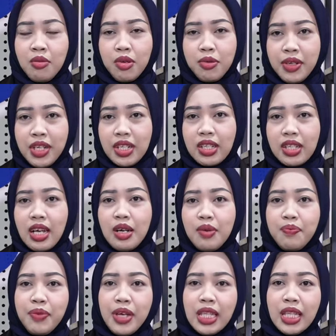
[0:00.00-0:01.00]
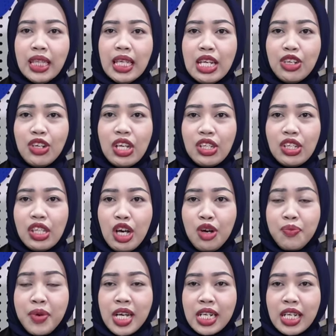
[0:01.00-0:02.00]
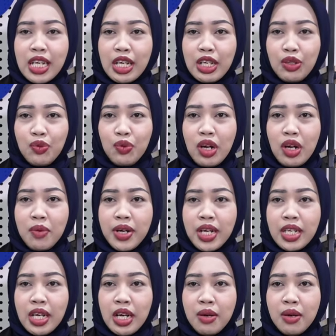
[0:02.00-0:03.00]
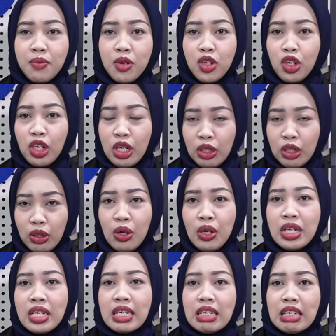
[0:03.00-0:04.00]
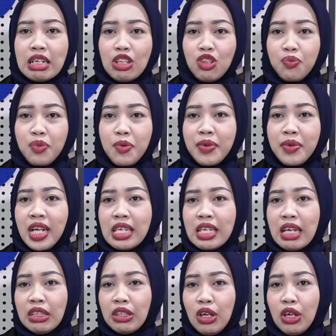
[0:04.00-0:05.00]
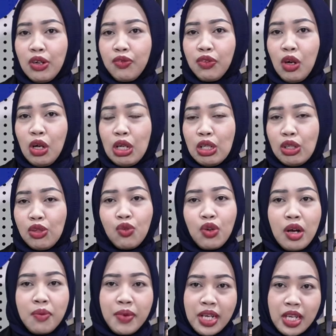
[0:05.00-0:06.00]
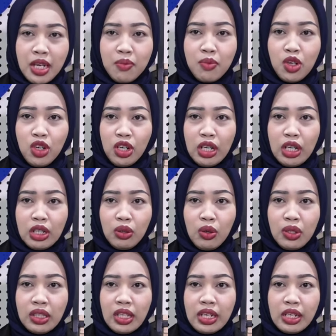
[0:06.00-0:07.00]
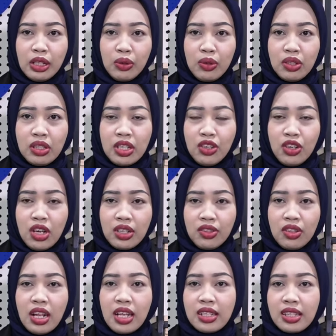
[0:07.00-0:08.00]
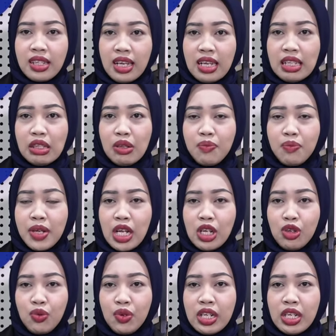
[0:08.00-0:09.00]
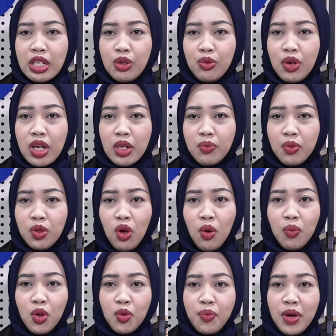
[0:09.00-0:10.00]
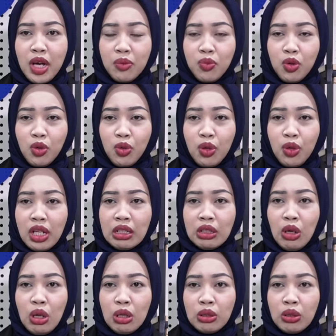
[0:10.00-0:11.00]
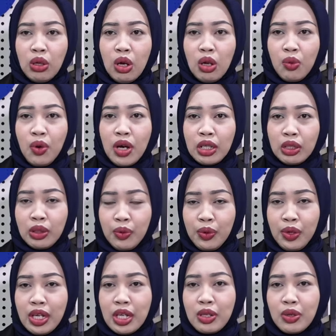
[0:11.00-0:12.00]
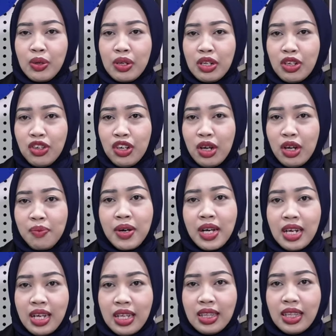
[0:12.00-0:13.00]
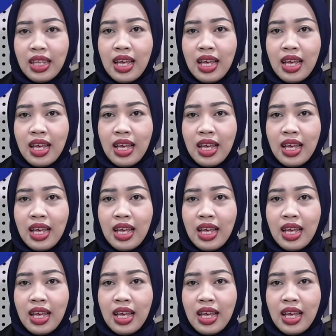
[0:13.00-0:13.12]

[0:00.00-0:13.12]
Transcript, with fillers: Pemirsa, PT Jasa Marga Surabaya Mojokerto resmi menaikkan tarif tol Surabaya Mojokerto terhitung sejak Selasa 9 Juli 2024 pukul 00 waktu Indonesia Barat.